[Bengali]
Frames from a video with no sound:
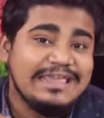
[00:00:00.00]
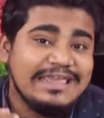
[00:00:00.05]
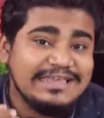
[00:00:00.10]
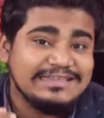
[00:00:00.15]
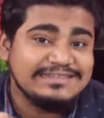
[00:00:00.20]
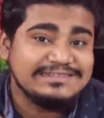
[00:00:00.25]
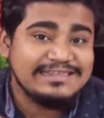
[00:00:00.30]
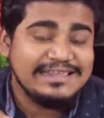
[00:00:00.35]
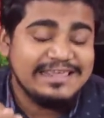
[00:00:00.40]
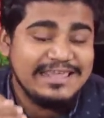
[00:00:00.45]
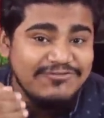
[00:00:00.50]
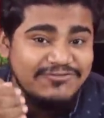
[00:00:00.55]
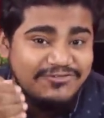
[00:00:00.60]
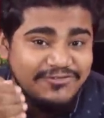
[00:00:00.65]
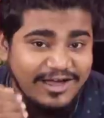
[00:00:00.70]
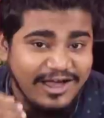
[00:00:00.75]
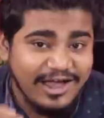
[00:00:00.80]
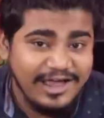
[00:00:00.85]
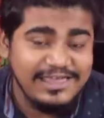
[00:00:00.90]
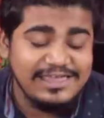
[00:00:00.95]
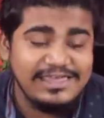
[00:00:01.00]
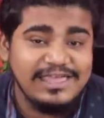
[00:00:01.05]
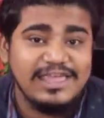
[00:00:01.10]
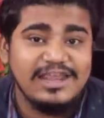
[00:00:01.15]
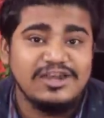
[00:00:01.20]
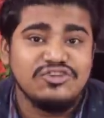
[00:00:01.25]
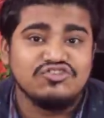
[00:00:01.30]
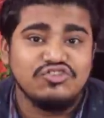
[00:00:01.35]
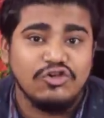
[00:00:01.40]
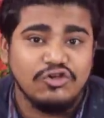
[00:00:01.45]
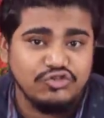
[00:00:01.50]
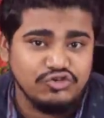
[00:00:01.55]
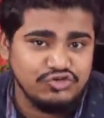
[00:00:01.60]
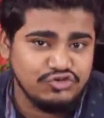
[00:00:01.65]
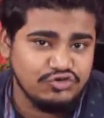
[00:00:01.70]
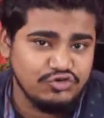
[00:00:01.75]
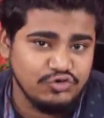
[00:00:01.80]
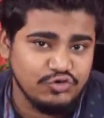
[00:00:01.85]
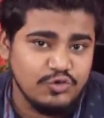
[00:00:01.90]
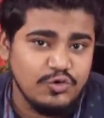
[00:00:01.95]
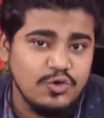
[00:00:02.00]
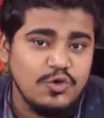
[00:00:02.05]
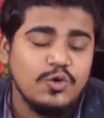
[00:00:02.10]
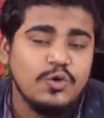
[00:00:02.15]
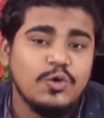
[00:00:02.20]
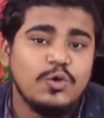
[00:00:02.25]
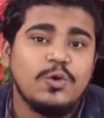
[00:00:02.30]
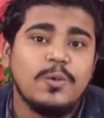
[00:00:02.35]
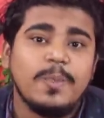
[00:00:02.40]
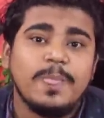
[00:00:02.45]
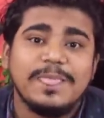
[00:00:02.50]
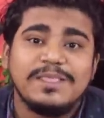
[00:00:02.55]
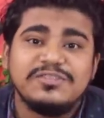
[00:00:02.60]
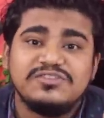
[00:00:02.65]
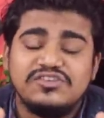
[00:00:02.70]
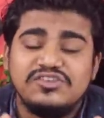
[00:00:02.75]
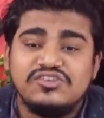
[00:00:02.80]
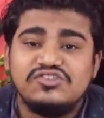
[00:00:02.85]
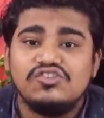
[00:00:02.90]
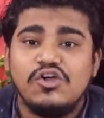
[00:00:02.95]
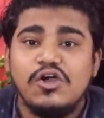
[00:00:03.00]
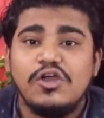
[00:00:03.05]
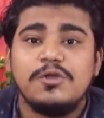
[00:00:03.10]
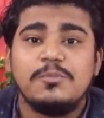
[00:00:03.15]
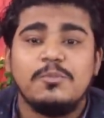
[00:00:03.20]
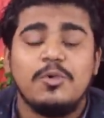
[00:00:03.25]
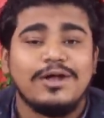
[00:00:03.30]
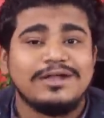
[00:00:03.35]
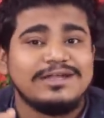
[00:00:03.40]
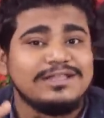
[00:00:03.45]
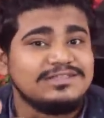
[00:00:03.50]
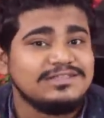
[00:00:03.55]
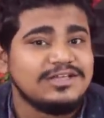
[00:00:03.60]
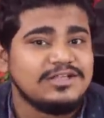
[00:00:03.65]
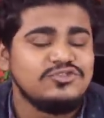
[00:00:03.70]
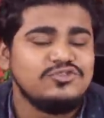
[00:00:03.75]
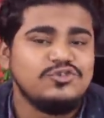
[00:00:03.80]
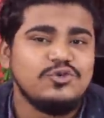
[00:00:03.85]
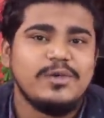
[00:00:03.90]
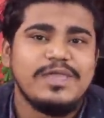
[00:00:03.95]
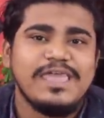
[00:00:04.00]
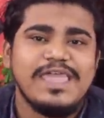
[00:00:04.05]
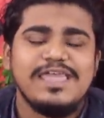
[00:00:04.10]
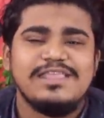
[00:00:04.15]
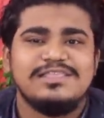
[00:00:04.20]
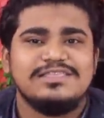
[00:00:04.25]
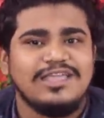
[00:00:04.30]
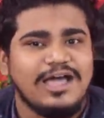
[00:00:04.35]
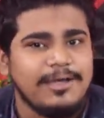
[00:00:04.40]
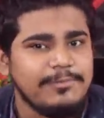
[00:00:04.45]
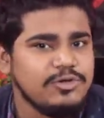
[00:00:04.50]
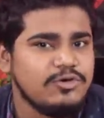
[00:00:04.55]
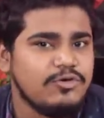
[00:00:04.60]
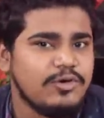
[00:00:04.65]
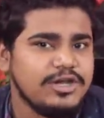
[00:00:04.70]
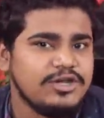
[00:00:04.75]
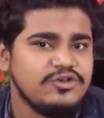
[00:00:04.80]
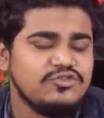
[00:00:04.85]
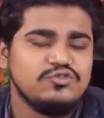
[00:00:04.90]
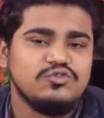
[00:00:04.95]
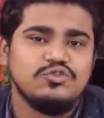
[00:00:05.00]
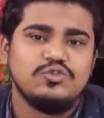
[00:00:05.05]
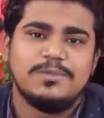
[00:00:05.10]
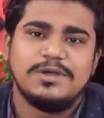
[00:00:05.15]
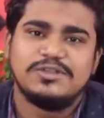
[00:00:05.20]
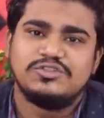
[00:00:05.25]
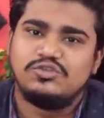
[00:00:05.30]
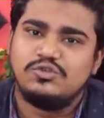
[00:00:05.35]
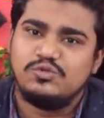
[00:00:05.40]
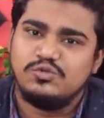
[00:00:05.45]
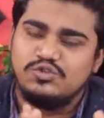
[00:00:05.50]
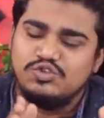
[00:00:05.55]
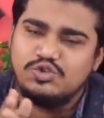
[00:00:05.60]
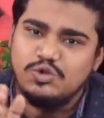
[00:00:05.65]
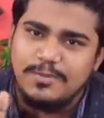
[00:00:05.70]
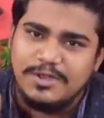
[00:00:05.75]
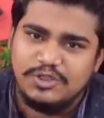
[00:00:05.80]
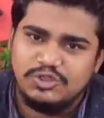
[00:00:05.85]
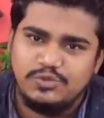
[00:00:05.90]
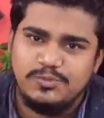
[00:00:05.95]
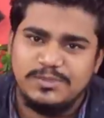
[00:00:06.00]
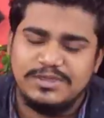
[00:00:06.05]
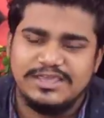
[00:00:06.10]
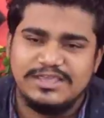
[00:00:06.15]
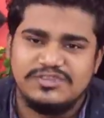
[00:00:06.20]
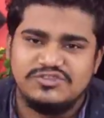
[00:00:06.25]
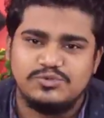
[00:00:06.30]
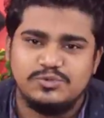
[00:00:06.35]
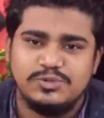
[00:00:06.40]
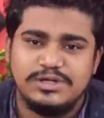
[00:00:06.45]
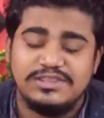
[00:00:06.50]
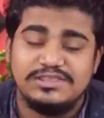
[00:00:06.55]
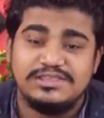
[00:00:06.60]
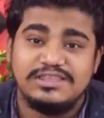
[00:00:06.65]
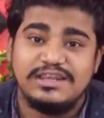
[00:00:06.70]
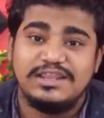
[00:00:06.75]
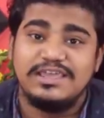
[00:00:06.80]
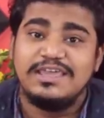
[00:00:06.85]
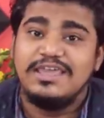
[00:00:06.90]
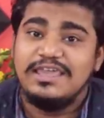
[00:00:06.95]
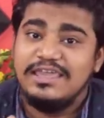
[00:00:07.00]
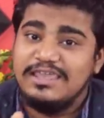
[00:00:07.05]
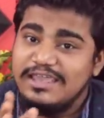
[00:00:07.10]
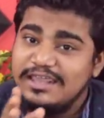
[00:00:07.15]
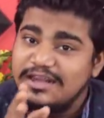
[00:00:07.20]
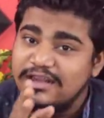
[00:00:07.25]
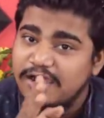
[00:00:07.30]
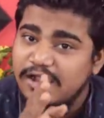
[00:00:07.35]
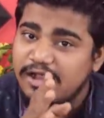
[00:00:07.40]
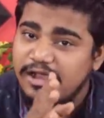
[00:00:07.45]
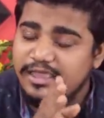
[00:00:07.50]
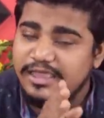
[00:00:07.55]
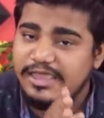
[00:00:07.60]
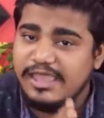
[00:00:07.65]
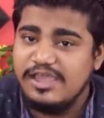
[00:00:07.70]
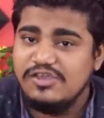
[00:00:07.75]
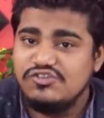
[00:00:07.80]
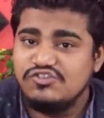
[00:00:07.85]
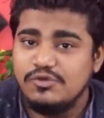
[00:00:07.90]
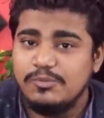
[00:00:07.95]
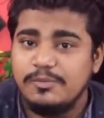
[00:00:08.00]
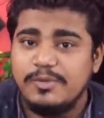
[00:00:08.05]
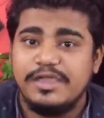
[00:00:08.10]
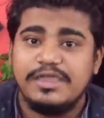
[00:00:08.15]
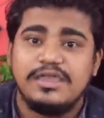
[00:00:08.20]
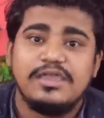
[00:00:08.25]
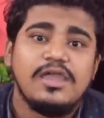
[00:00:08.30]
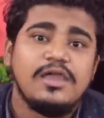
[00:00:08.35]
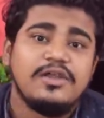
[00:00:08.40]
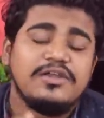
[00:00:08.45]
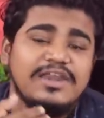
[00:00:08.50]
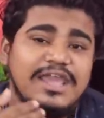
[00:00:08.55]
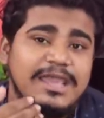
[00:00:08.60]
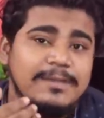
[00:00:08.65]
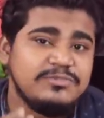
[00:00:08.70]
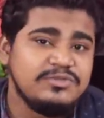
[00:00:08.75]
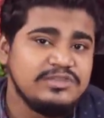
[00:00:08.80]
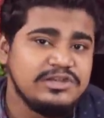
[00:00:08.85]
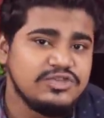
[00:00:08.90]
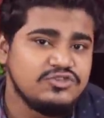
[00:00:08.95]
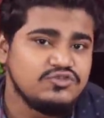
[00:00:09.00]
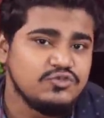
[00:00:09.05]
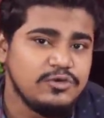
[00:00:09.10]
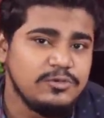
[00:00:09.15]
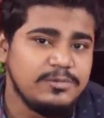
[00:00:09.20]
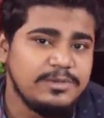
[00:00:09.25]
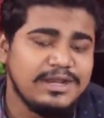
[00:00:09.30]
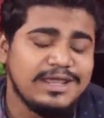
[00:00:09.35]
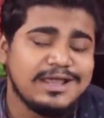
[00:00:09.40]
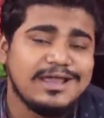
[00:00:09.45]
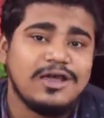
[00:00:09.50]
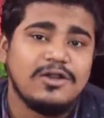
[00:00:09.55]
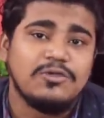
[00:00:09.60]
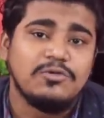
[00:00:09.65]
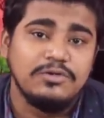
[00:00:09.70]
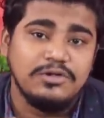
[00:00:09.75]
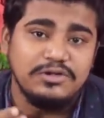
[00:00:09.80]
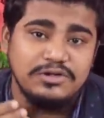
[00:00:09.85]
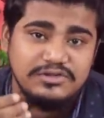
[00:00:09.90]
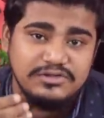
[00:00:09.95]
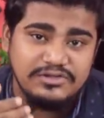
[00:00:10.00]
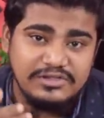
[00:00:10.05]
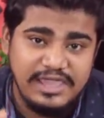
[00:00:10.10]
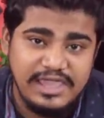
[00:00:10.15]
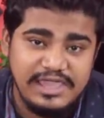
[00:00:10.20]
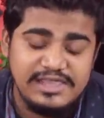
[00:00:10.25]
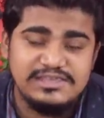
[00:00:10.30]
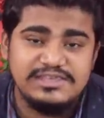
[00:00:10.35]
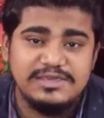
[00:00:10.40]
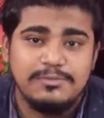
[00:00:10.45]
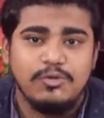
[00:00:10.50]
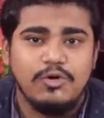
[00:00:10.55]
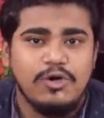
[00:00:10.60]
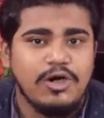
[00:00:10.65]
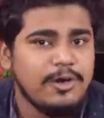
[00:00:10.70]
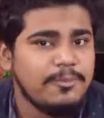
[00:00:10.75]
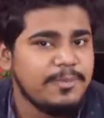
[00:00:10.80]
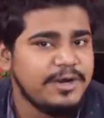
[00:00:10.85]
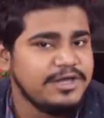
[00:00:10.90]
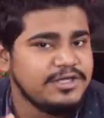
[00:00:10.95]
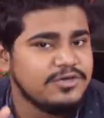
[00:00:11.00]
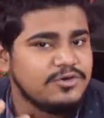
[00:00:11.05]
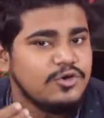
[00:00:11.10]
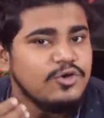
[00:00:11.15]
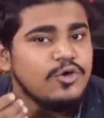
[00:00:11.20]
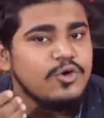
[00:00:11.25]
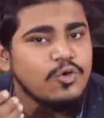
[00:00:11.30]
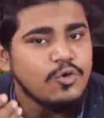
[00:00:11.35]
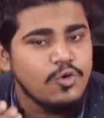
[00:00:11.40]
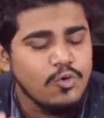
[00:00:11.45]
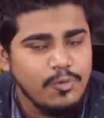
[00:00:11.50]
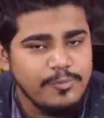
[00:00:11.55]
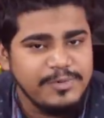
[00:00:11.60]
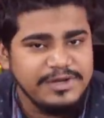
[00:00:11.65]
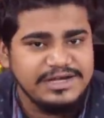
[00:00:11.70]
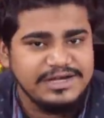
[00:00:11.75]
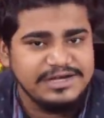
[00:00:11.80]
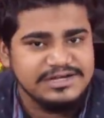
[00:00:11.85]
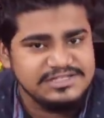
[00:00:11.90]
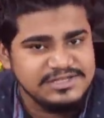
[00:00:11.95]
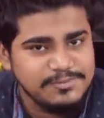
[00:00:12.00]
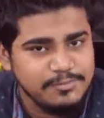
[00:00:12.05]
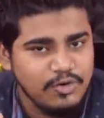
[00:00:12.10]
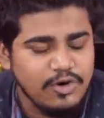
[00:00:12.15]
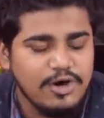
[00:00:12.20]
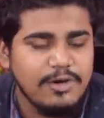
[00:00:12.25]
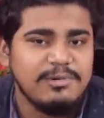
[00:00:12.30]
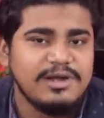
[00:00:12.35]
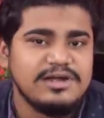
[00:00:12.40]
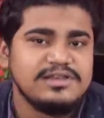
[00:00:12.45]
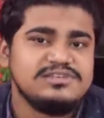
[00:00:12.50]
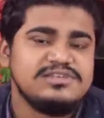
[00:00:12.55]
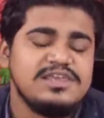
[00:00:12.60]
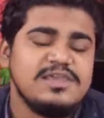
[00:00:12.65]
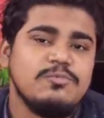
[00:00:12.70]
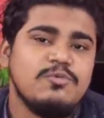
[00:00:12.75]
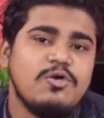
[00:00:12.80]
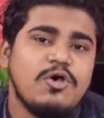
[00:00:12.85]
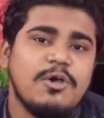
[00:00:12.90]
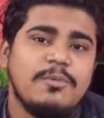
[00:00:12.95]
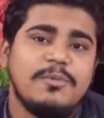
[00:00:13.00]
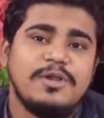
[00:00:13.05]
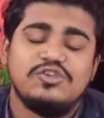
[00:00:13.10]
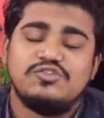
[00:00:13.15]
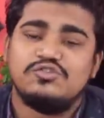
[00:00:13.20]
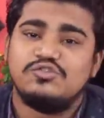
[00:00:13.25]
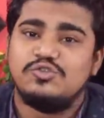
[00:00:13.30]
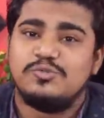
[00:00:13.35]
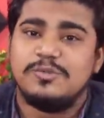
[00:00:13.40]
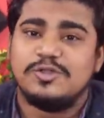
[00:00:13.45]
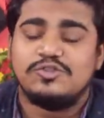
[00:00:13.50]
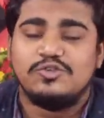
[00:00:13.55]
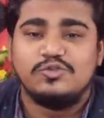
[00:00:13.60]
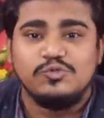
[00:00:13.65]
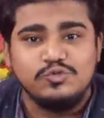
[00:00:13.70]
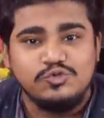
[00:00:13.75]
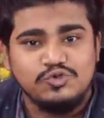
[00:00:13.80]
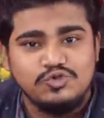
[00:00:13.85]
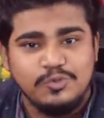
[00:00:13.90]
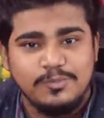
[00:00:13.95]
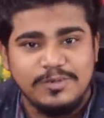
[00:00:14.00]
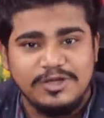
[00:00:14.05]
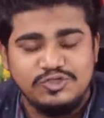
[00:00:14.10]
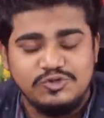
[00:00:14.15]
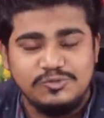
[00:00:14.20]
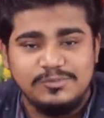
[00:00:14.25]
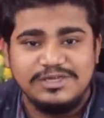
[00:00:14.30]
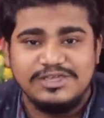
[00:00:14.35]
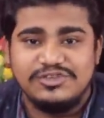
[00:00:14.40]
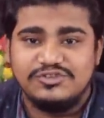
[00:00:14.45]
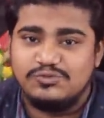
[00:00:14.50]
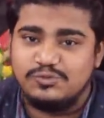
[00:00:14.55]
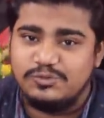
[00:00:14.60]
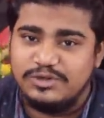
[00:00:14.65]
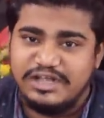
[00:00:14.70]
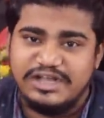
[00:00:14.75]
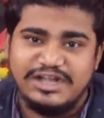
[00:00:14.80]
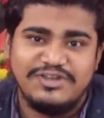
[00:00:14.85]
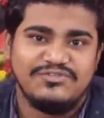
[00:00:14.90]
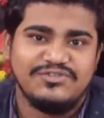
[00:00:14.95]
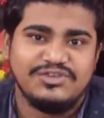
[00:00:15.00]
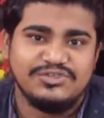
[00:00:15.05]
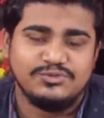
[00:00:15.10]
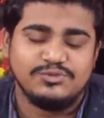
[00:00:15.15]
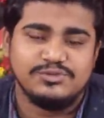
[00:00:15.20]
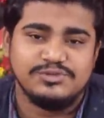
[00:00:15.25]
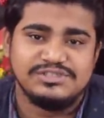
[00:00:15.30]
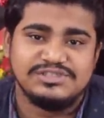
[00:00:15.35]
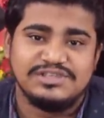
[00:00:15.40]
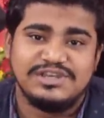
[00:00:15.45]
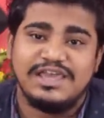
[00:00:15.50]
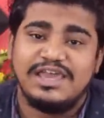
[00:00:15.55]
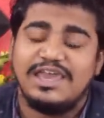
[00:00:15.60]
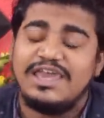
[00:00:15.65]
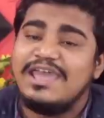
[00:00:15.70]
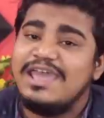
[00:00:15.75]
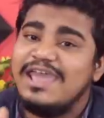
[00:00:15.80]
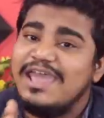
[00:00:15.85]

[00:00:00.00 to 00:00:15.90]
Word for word: এসএফআই এর সদস্য ও সৃজন ভট্টাচার্য এই দাবি করেন শুধুমাত্র উচ্চ মাধ্যমিকের স্টুডেন্টদের এর এই সময় ট্যাব দিলে চলবে না কারণ এই যে মহামারী কোভিডের যে মহামারী সেই মহামারী শুধুমাত্র উচ্চ মাধ্যমিকের স্টুডেন্টরা ফেস করছে না